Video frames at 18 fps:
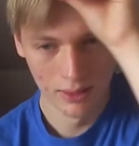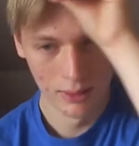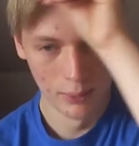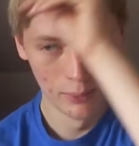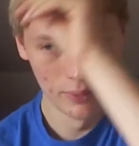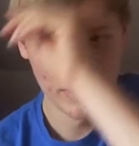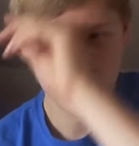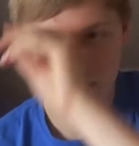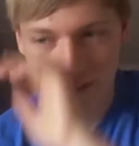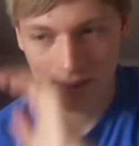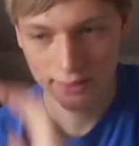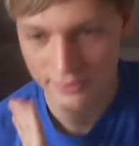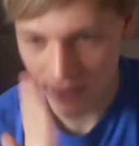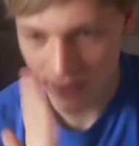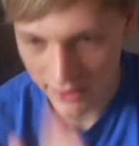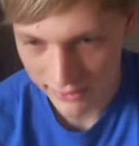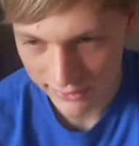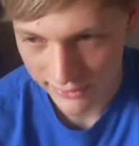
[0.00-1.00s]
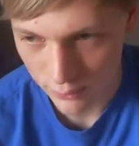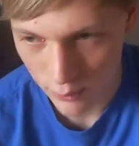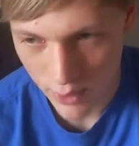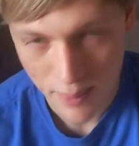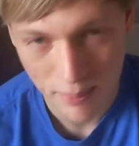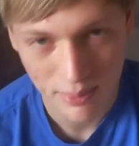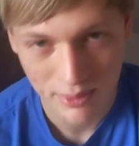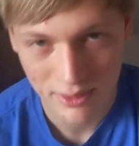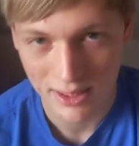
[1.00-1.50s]
Und äh, zweites
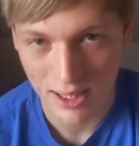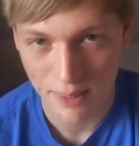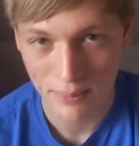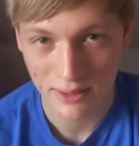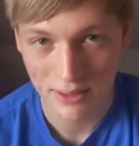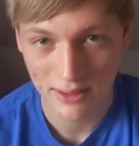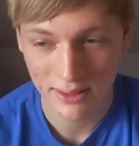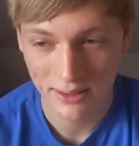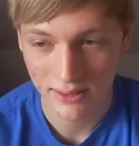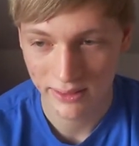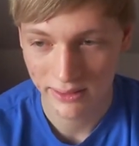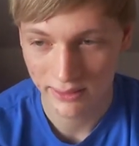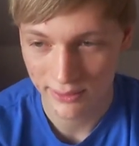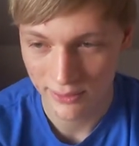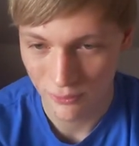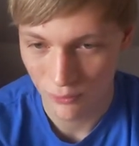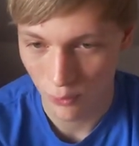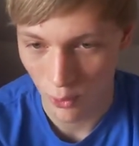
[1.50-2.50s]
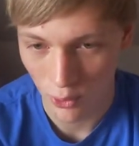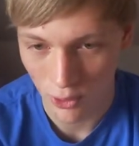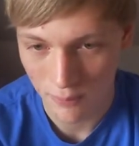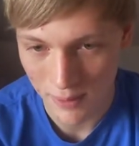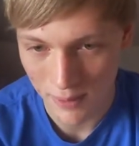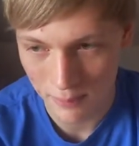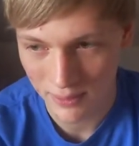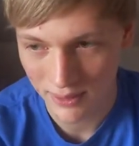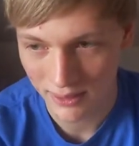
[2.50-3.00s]
Rap, da bin ich äh,
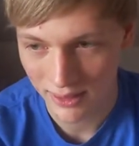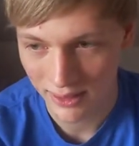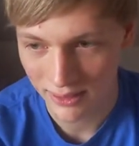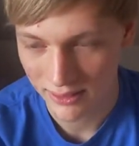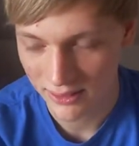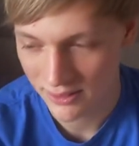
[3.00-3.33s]
vollkommen abgeneigt.